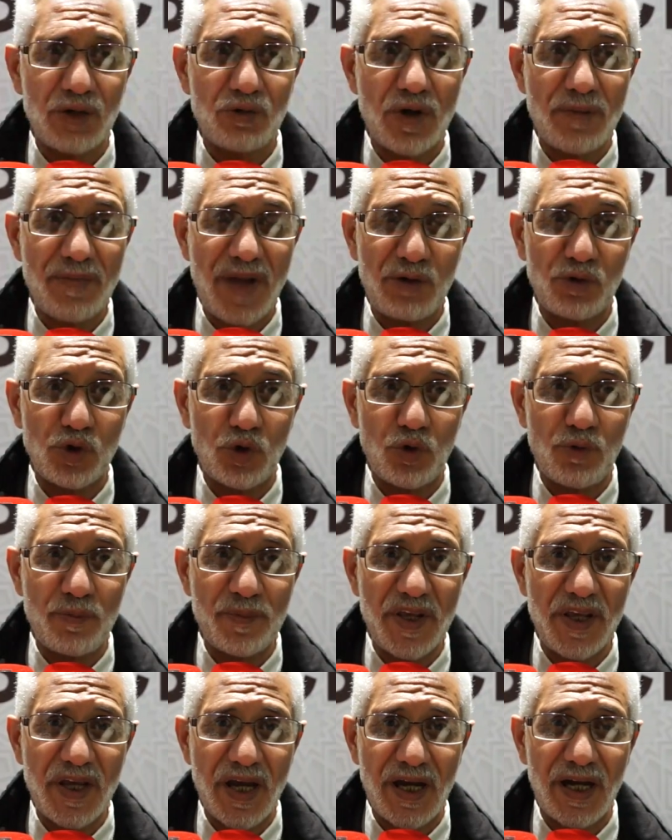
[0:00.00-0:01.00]
ومحو
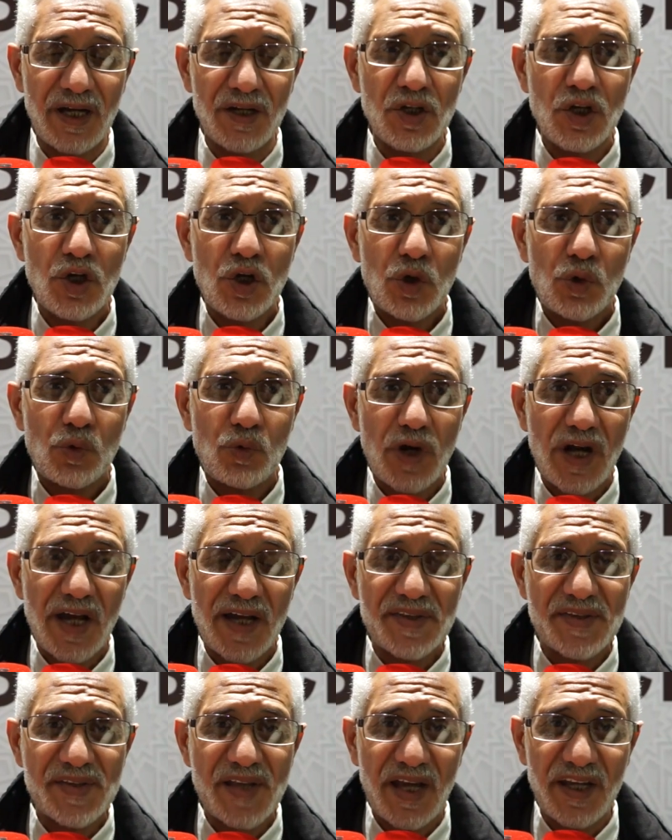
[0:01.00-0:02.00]
الأمية
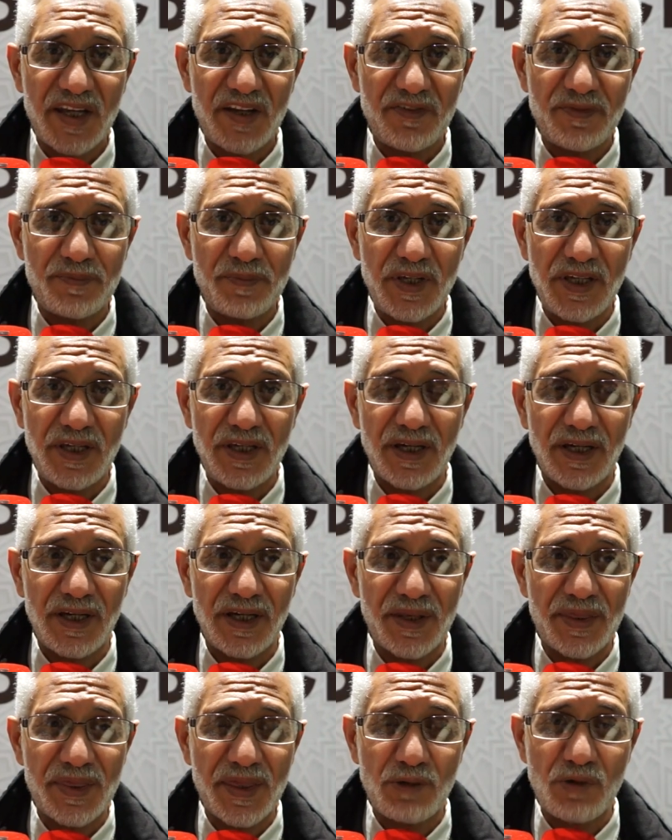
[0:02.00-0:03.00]
والتعريف
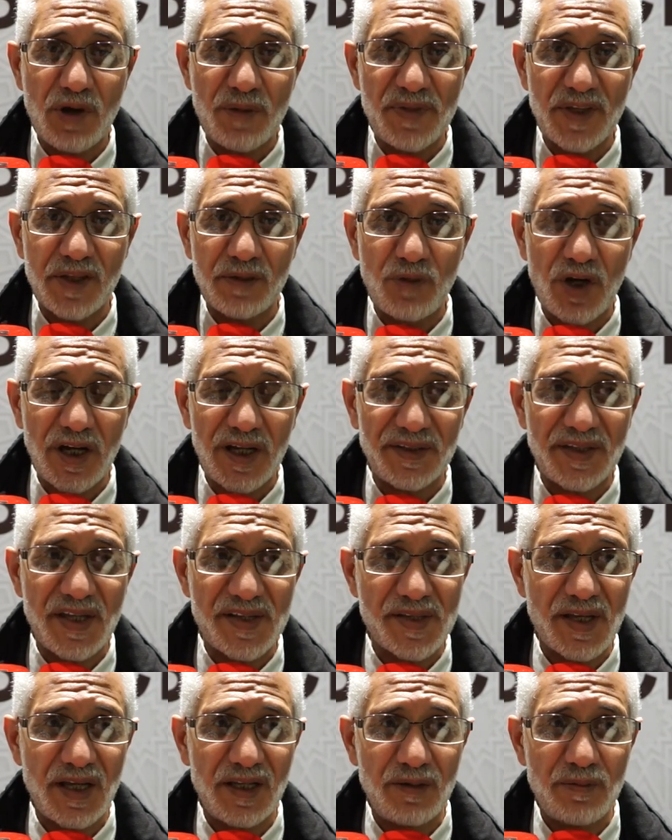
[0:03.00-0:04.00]
بالثوابت
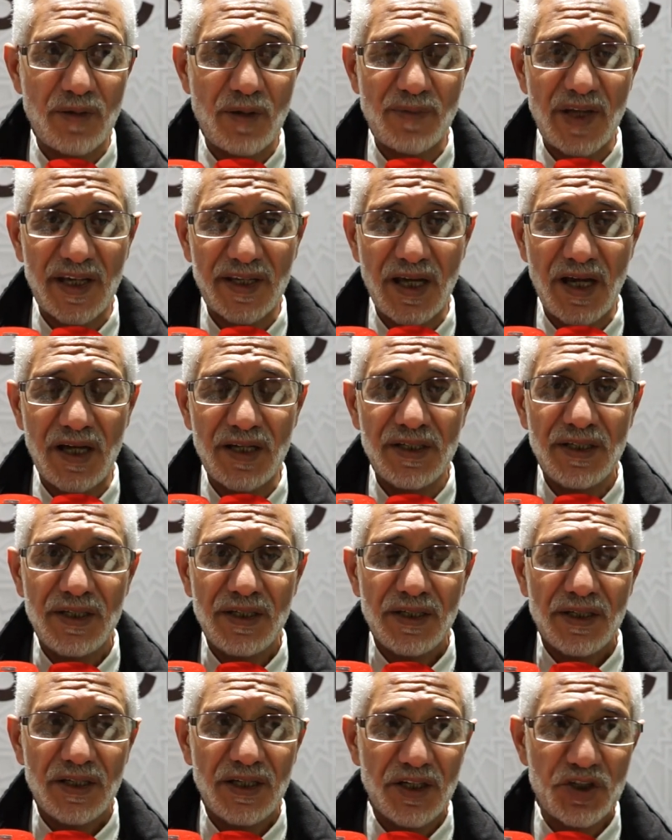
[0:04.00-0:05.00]
المقدسة لمملكة
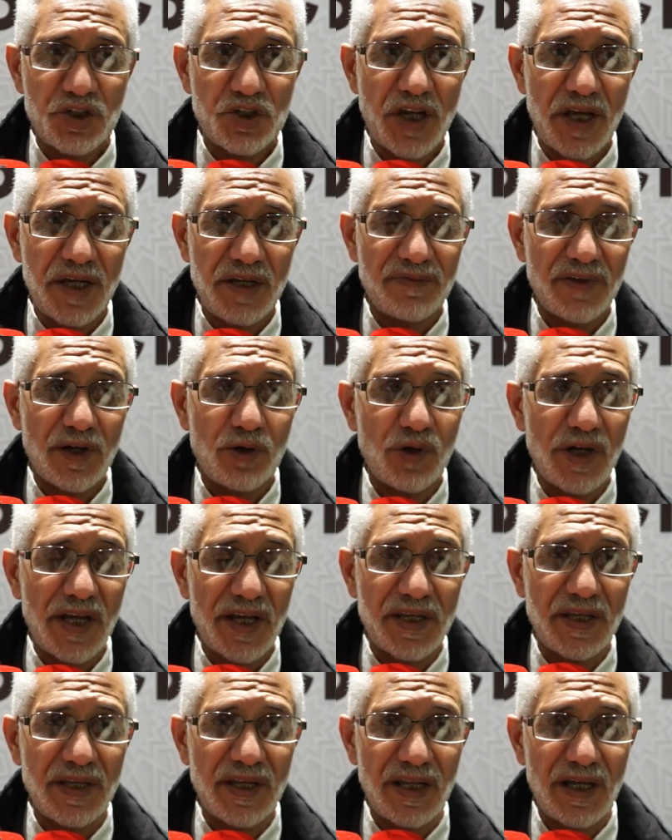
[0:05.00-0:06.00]
آه، شريفة
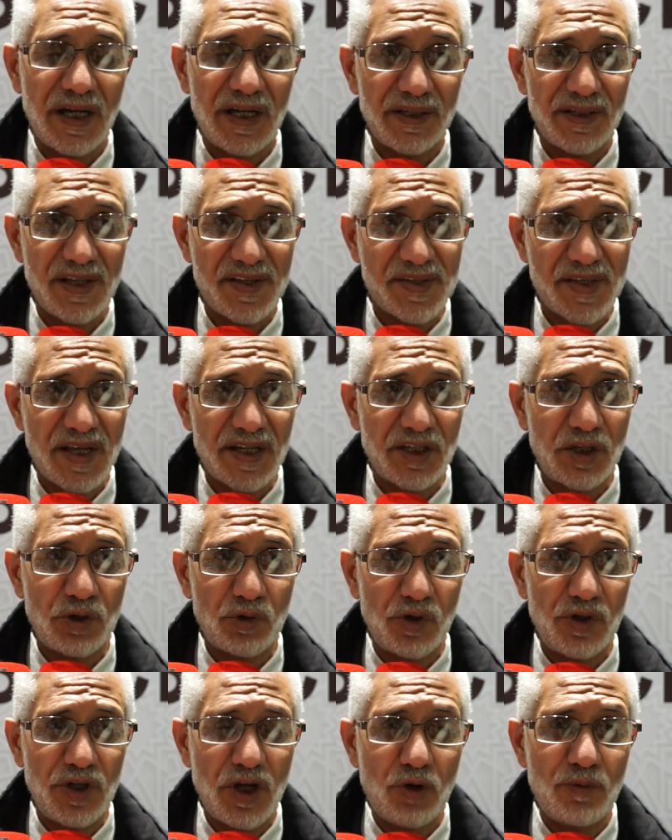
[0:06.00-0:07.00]
ولكننا
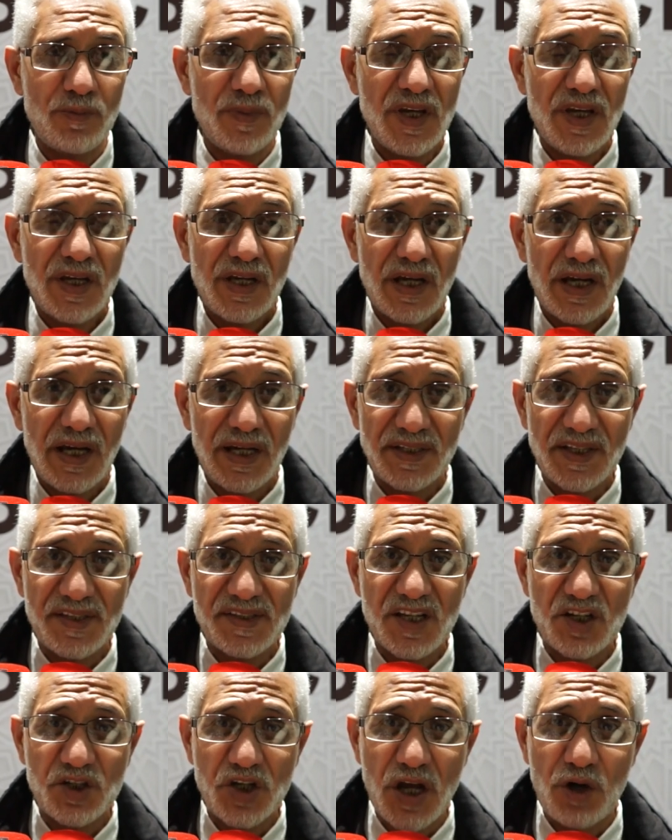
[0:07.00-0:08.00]
نستنكر اليوم هذا
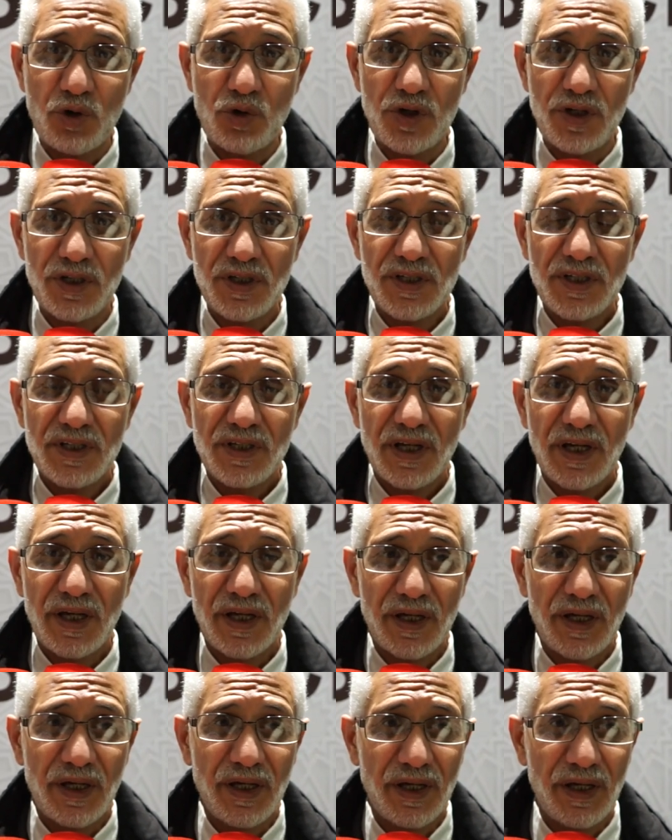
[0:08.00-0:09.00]
التجاهل
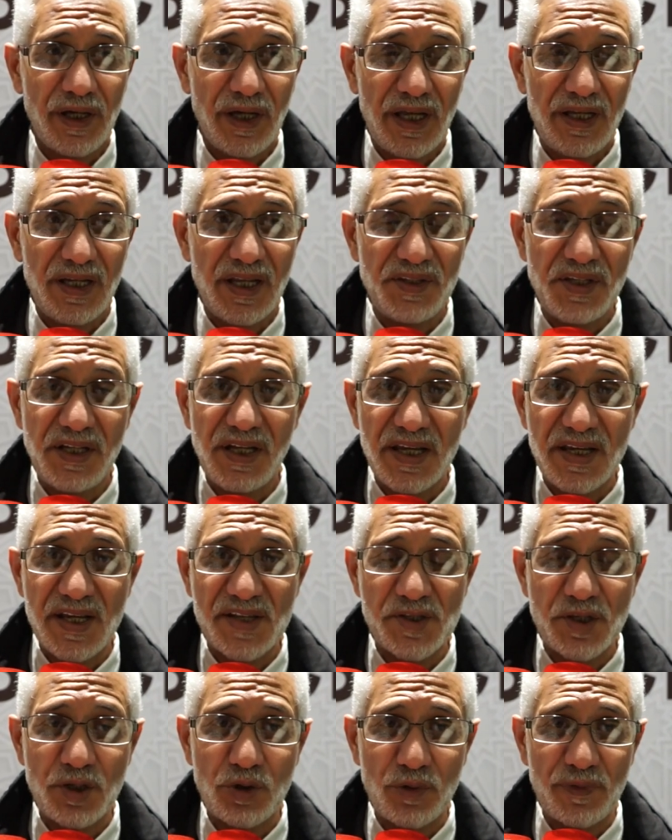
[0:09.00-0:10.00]
الذي لا
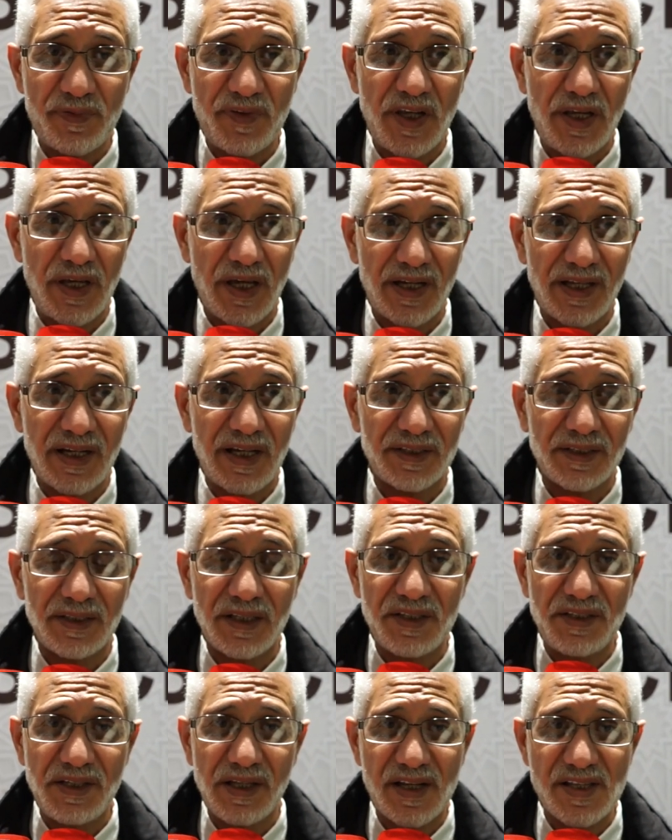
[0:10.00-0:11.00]
يسير في الخط
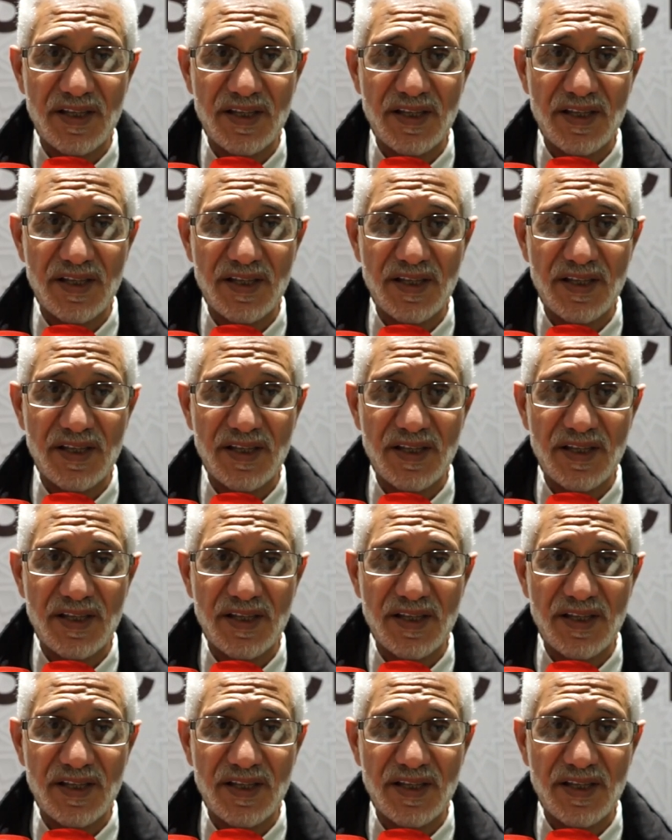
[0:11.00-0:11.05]
الذي